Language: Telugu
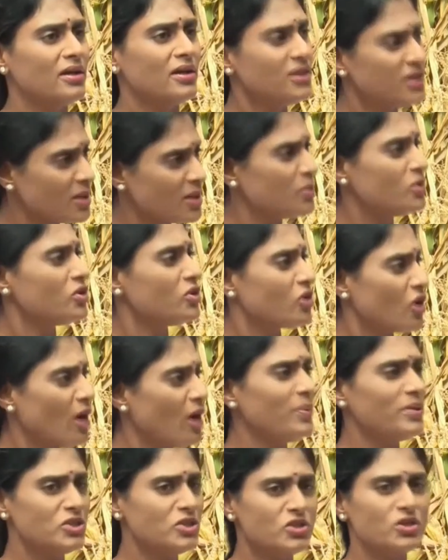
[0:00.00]
ఇంతకుముందు
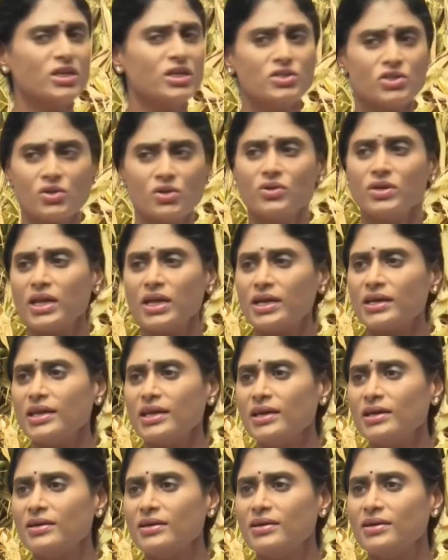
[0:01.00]
క్రాప్ ఇన్సూరెన్స్లు ఉండే కదా